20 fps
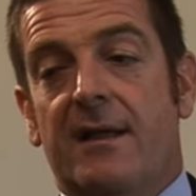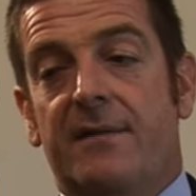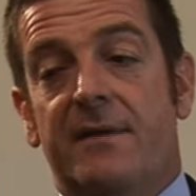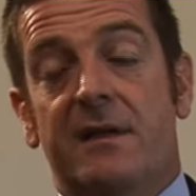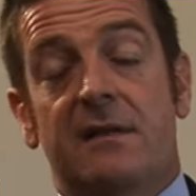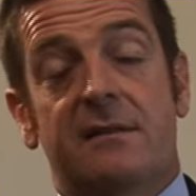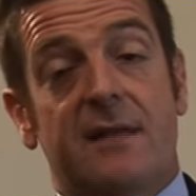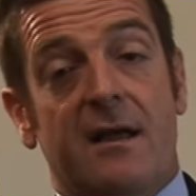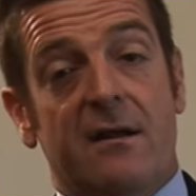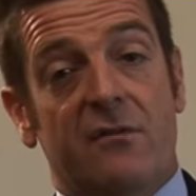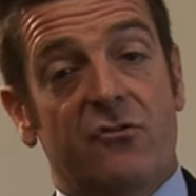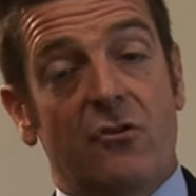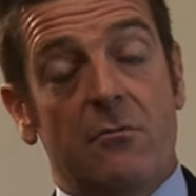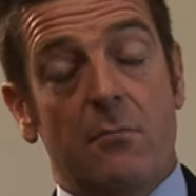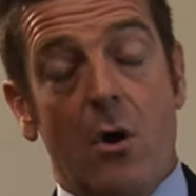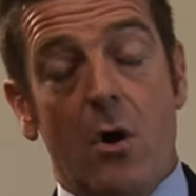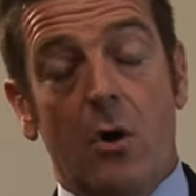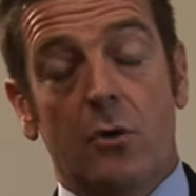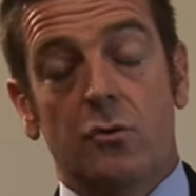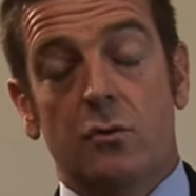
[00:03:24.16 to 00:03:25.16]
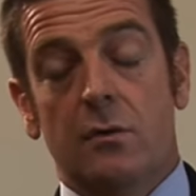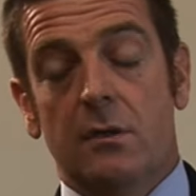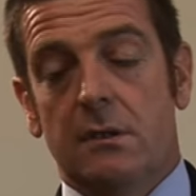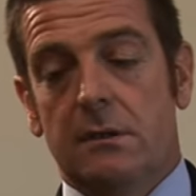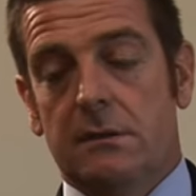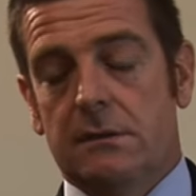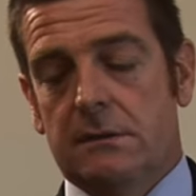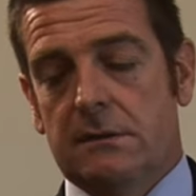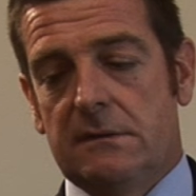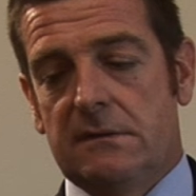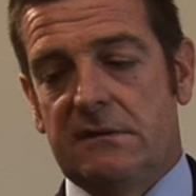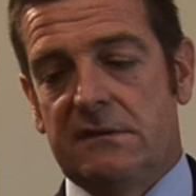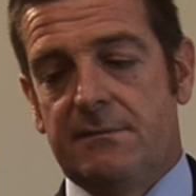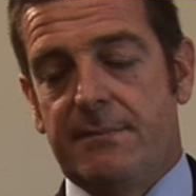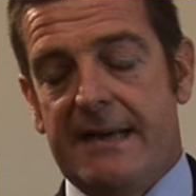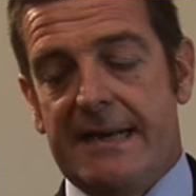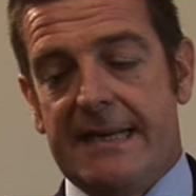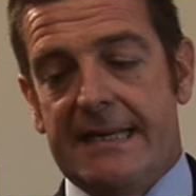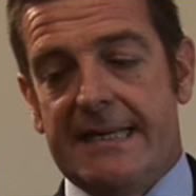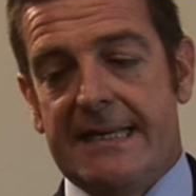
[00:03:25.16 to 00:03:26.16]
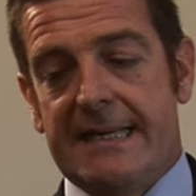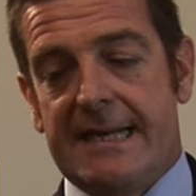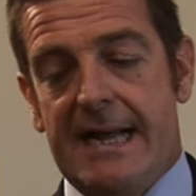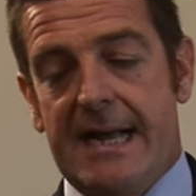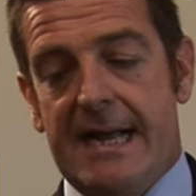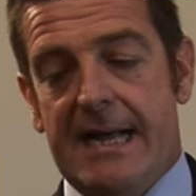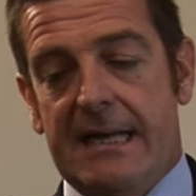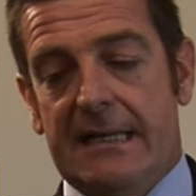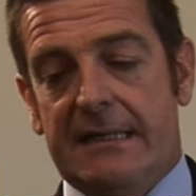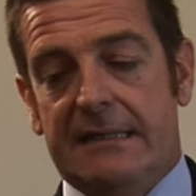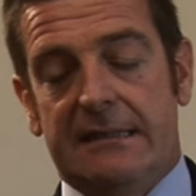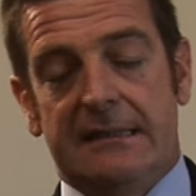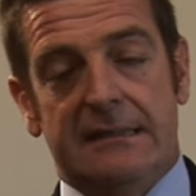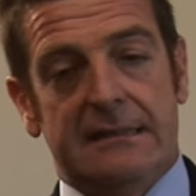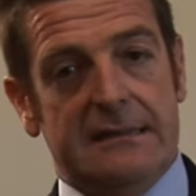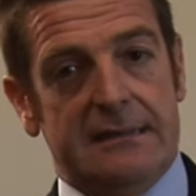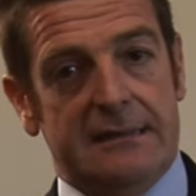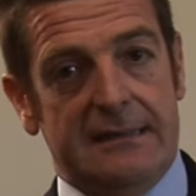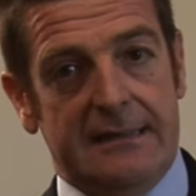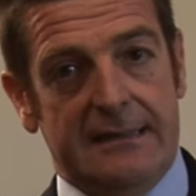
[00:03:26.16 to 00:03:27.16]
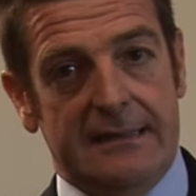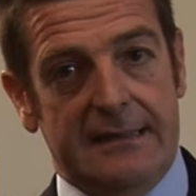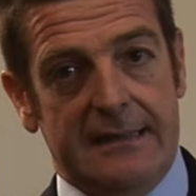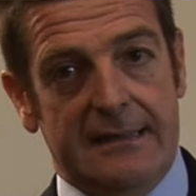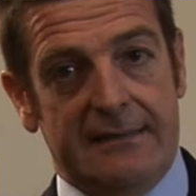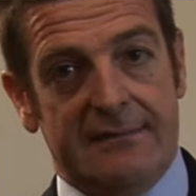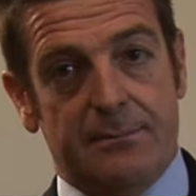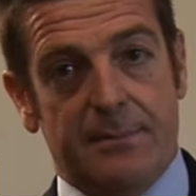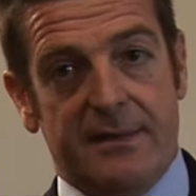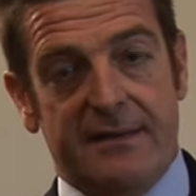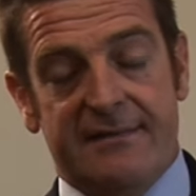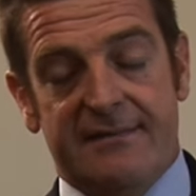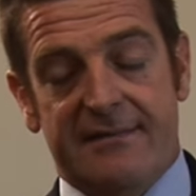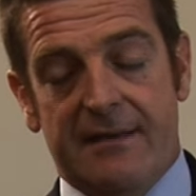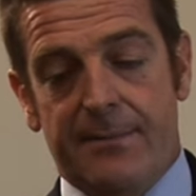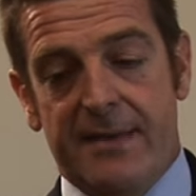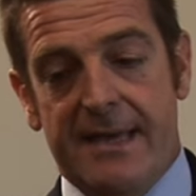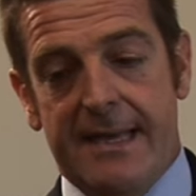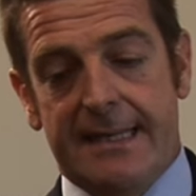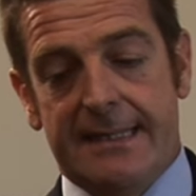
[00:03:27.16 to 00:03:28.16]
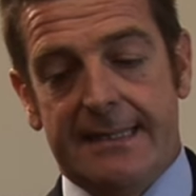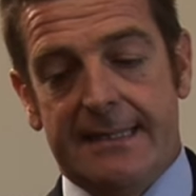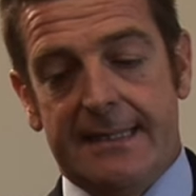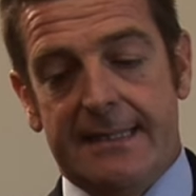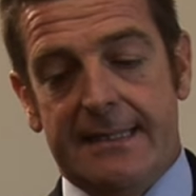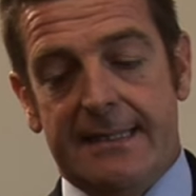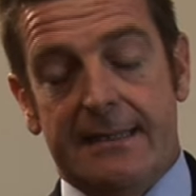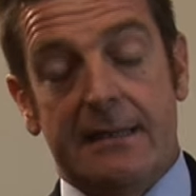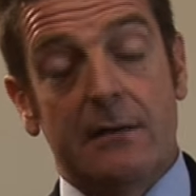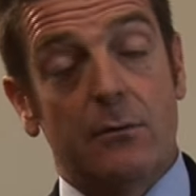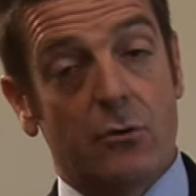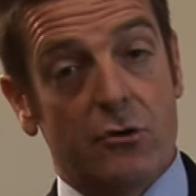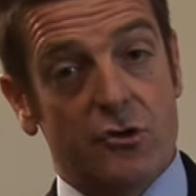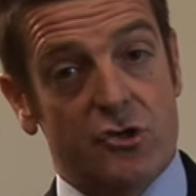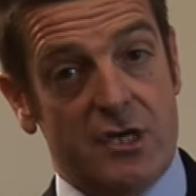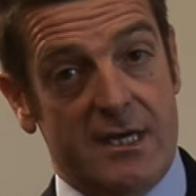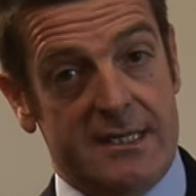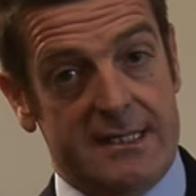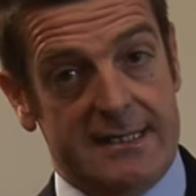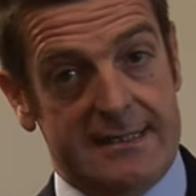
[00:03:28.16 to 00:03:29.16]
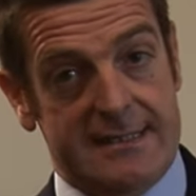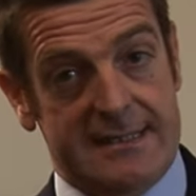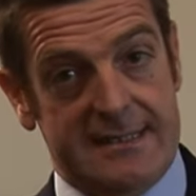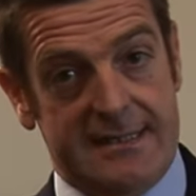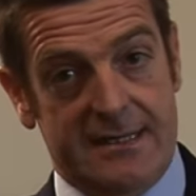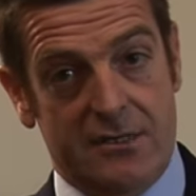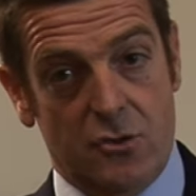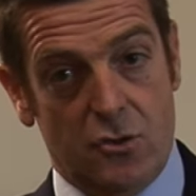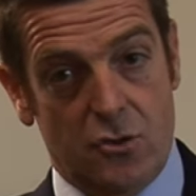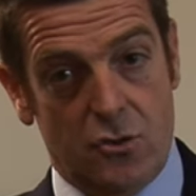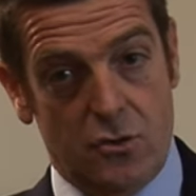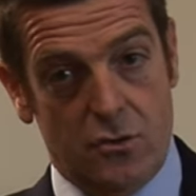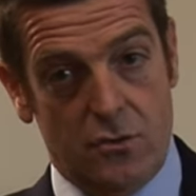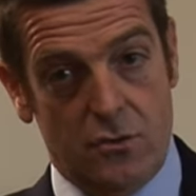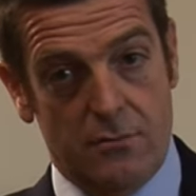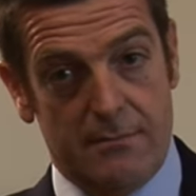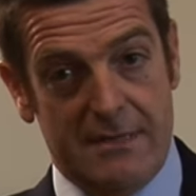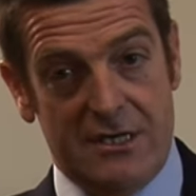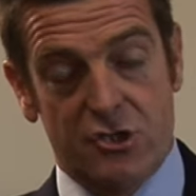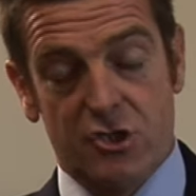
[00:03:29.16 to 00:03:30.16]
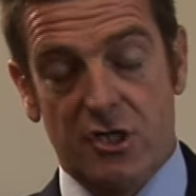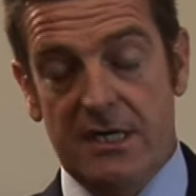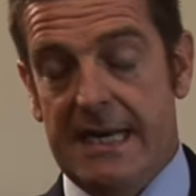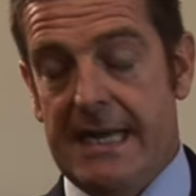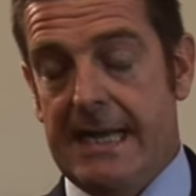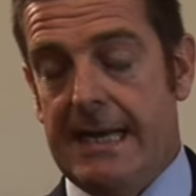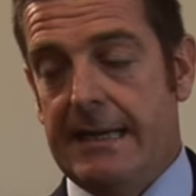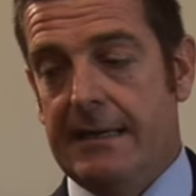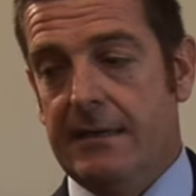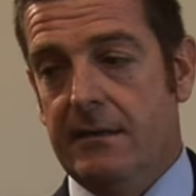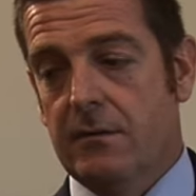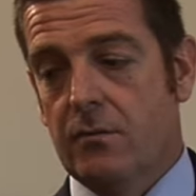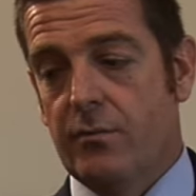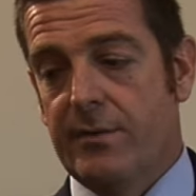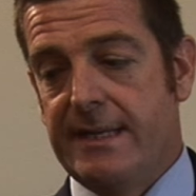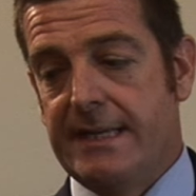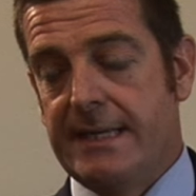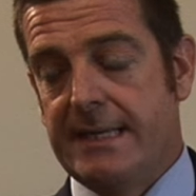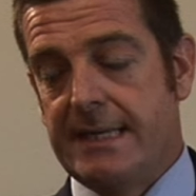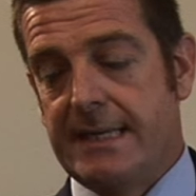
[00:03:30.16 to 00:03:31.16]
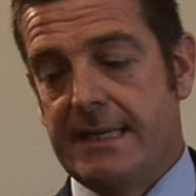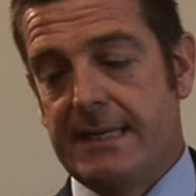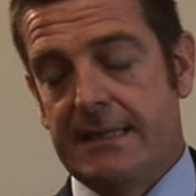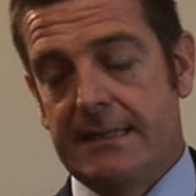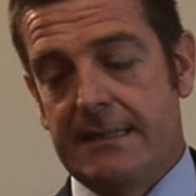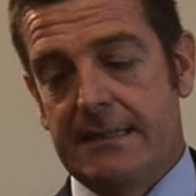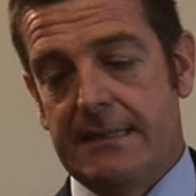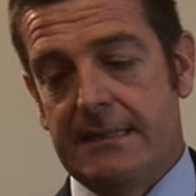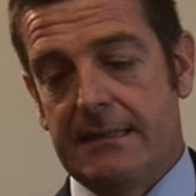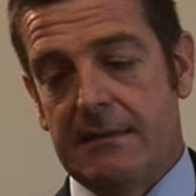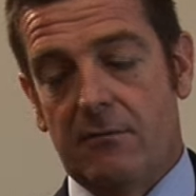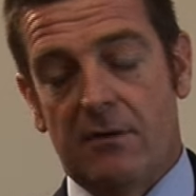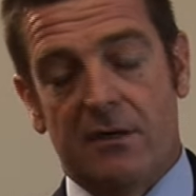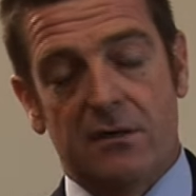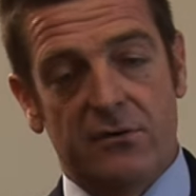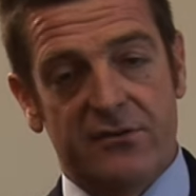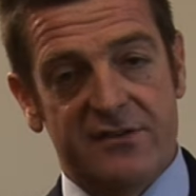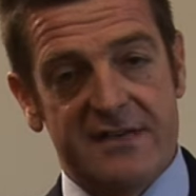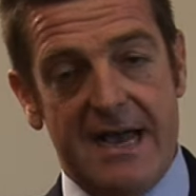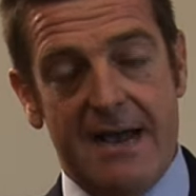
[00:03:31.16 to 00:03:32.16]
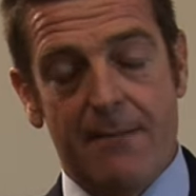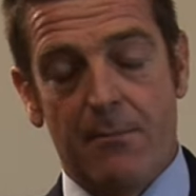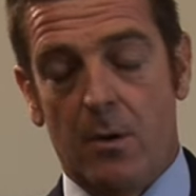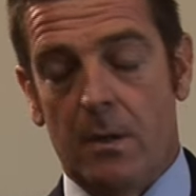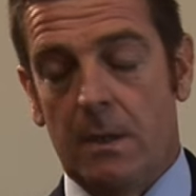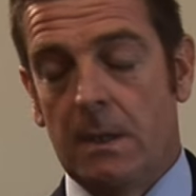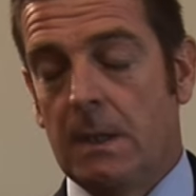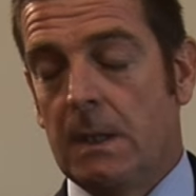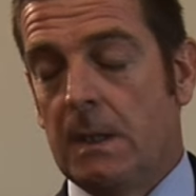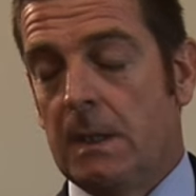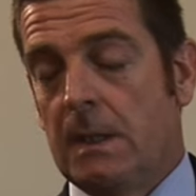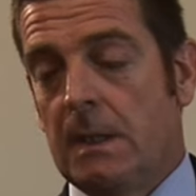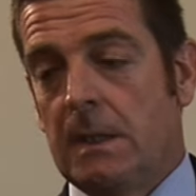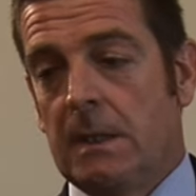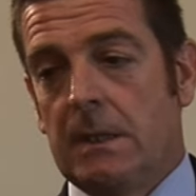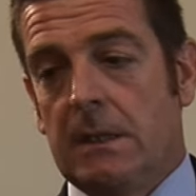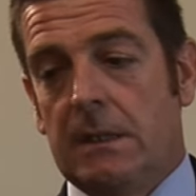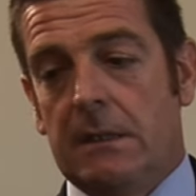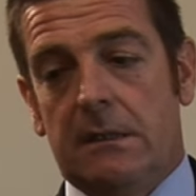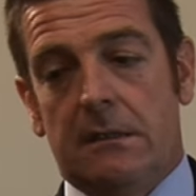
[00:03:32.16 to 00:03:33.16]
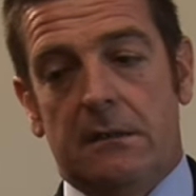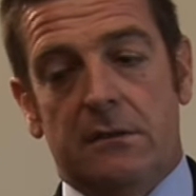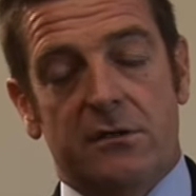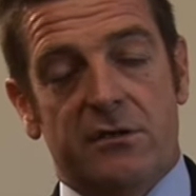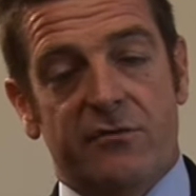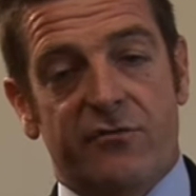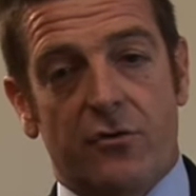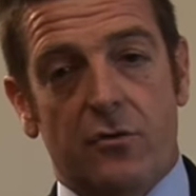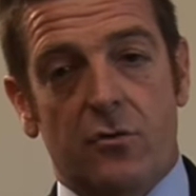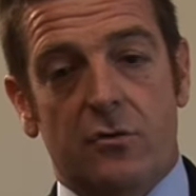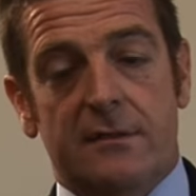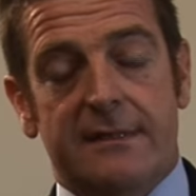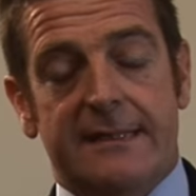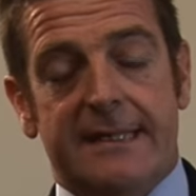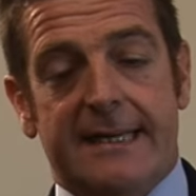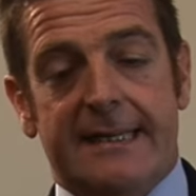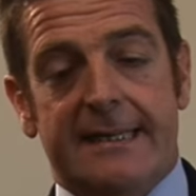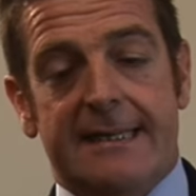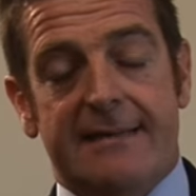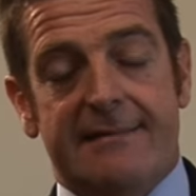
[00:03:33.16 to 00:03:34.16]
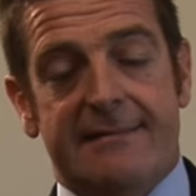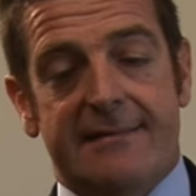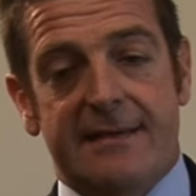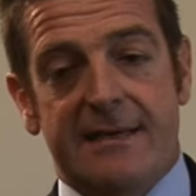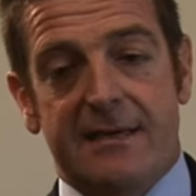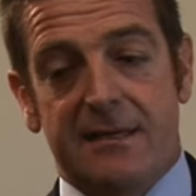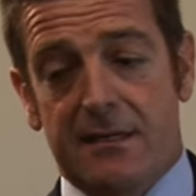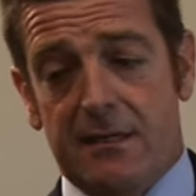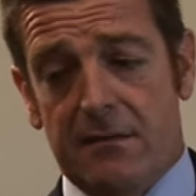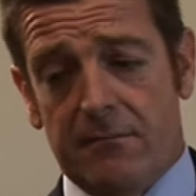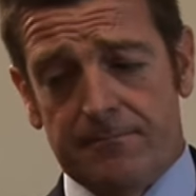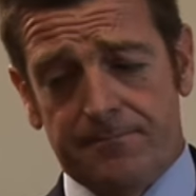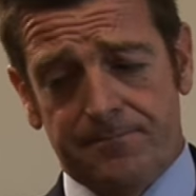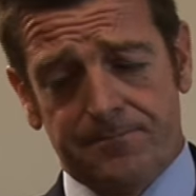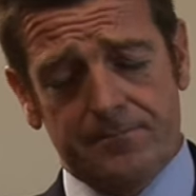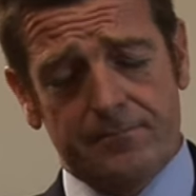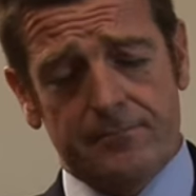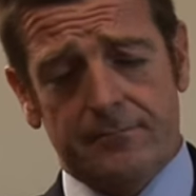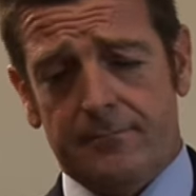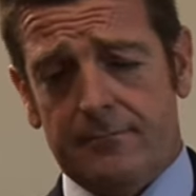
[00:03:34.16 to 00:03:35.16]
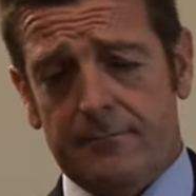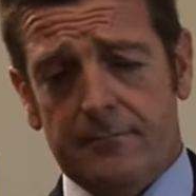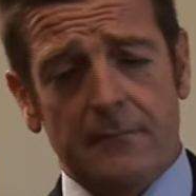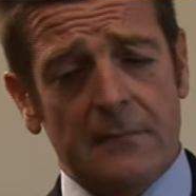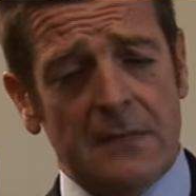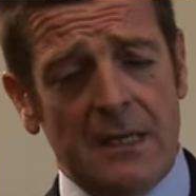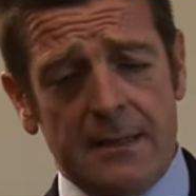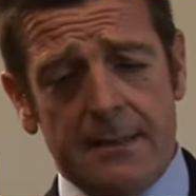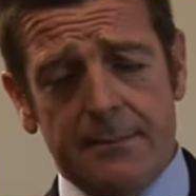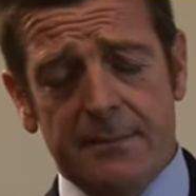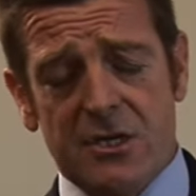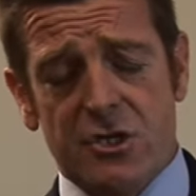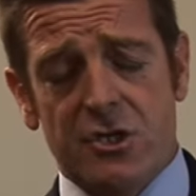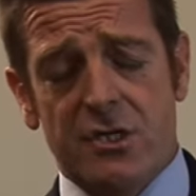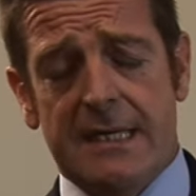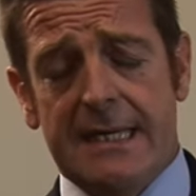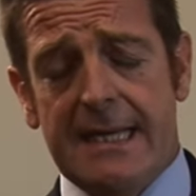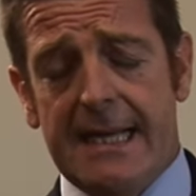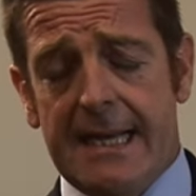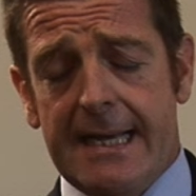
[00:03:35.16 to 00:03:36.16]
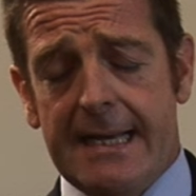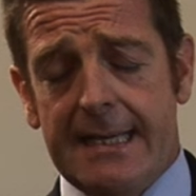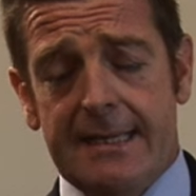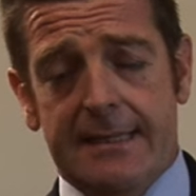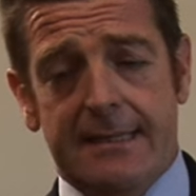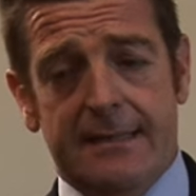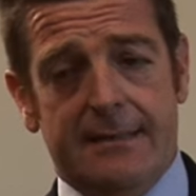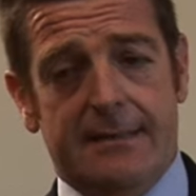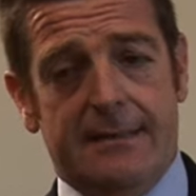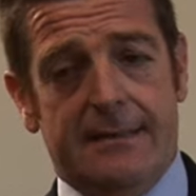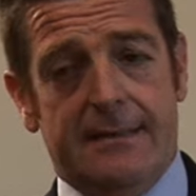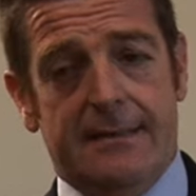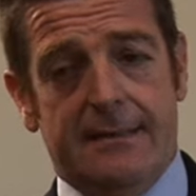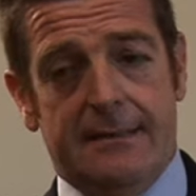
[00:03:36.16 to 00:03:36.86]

Nel terzo modulo si parlerà espressamente di chirurgia del seno mascellare, quindi eh, quando siamo eh, di fronte a dei seni mascellari eh,